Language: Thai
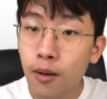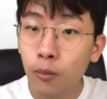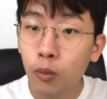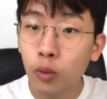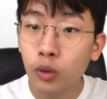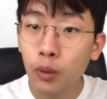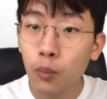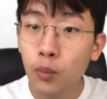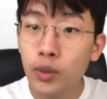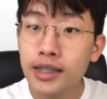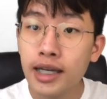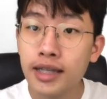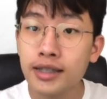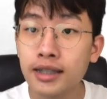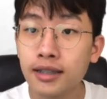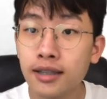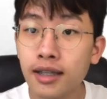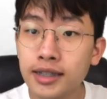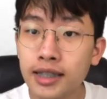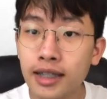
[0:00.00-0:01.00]
ผู้ทำวิจัยจึ
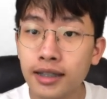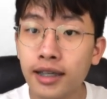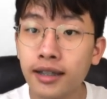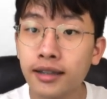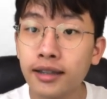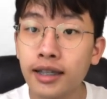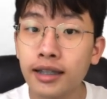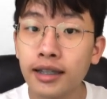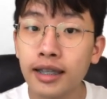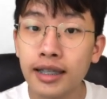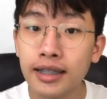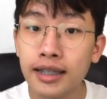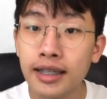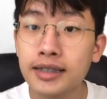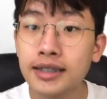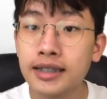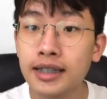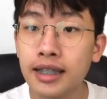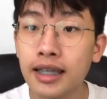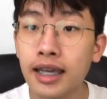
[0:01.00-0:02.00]
งเลือกใช้เทคนิค
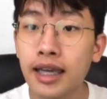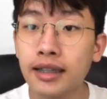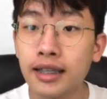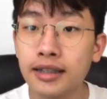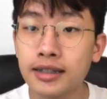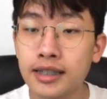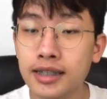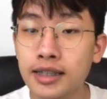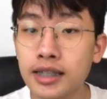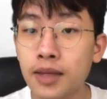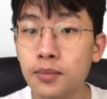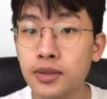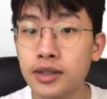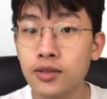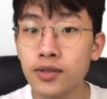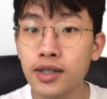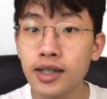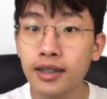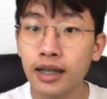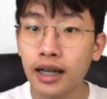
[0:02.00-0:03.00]
EDC NHS
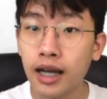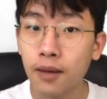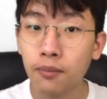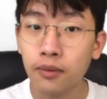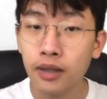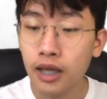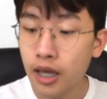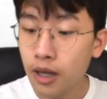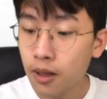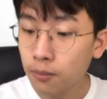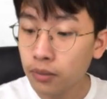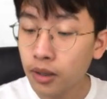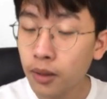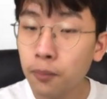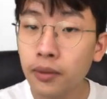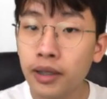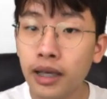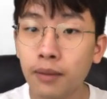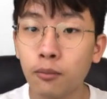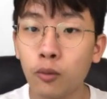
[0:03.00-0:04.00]
Chemistry นะครับ เพื่อ
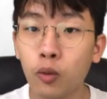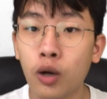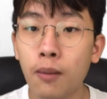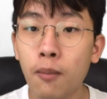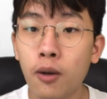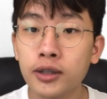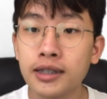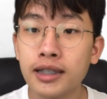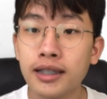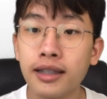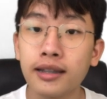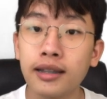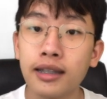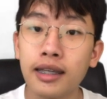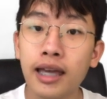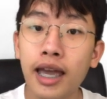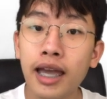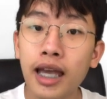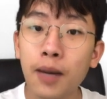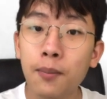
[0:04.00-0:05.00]
เปลี่ยนหมู่คาร์บอกซิลิกนี้
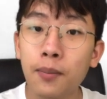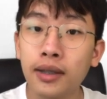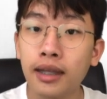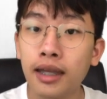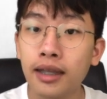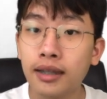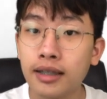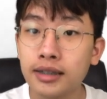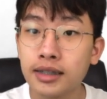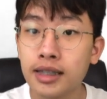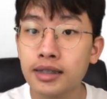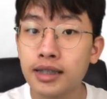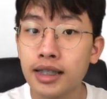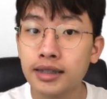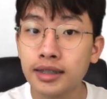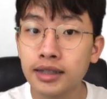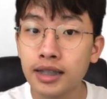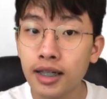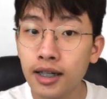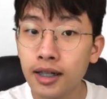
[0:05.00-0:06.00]
ให้กลายเป็น NHS
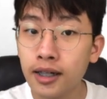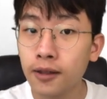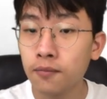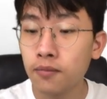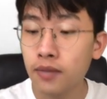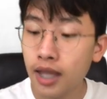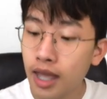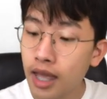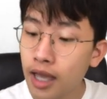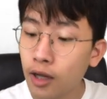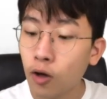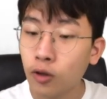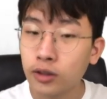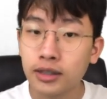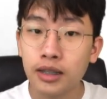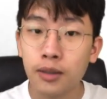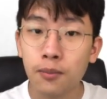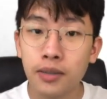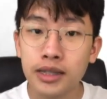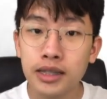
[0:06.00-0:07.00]
ester ก่อน
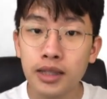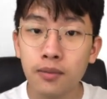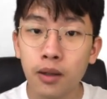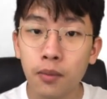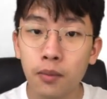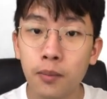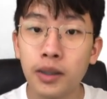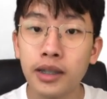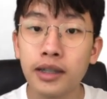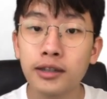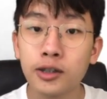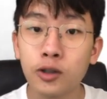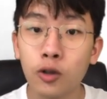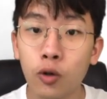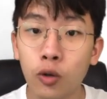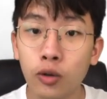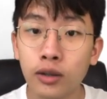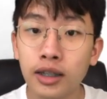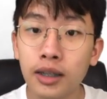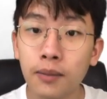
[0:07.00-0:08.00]
จะนำไปเชื่อมกับอิบิดาโซ
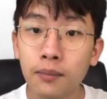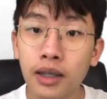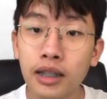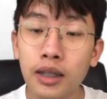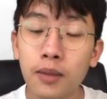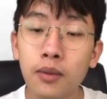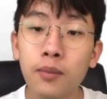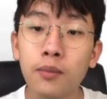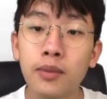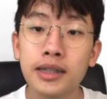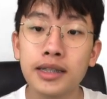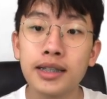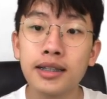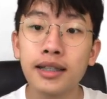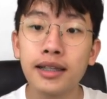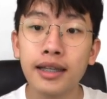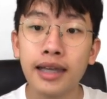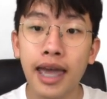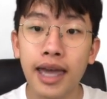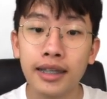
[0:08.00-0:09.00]
ที่ทำหน้าที่เป็นเบจิ้ง
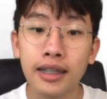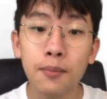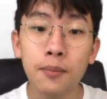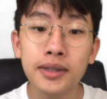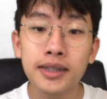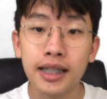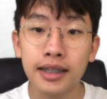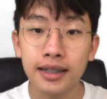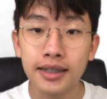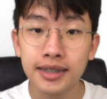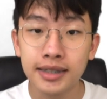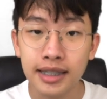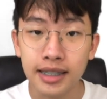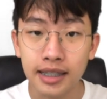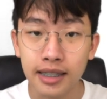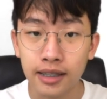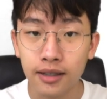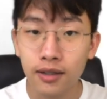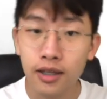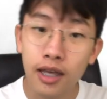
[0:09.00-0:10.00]
ลิแกนได้เป็นสารที่
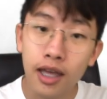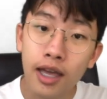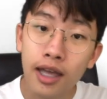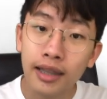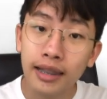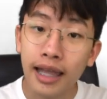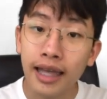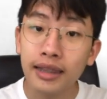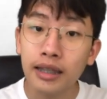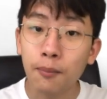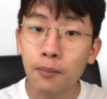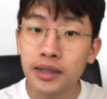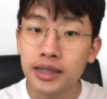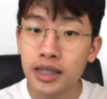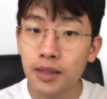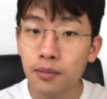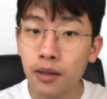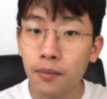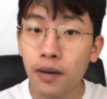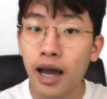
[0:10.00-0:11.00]
4 และนำไป
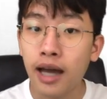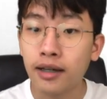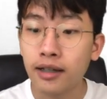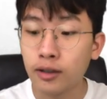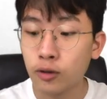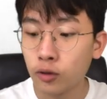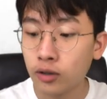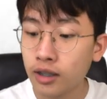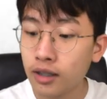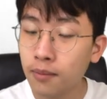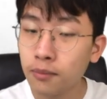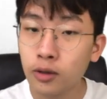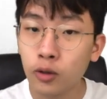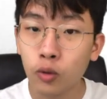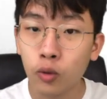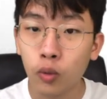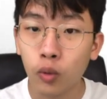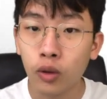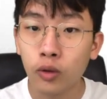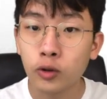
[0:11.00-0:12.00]
เชื่อมกับอารีโนทิเนียม
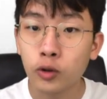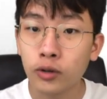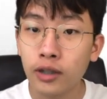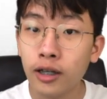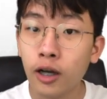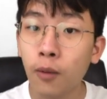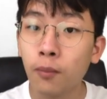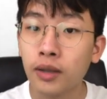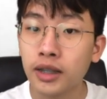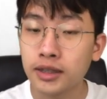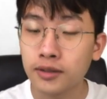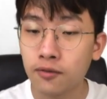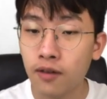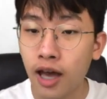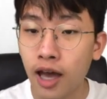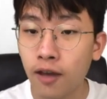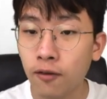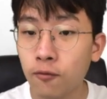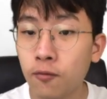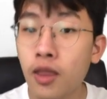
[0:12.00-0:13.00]
2 จนได้คอมเพล็กซ์
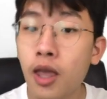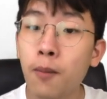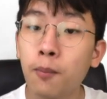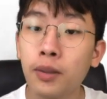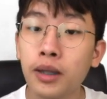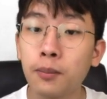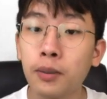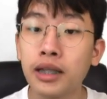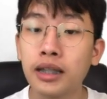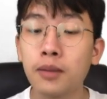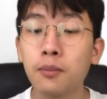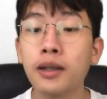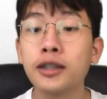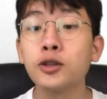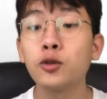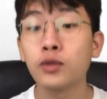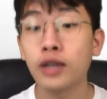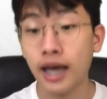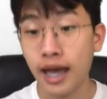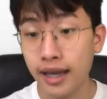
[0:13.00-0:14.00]
5เป็นผลิตภัณฑ์
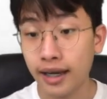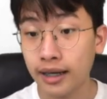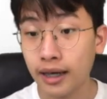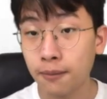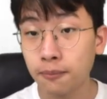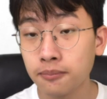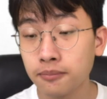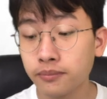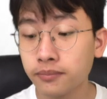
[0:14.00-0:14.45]
สุดท้ายครับ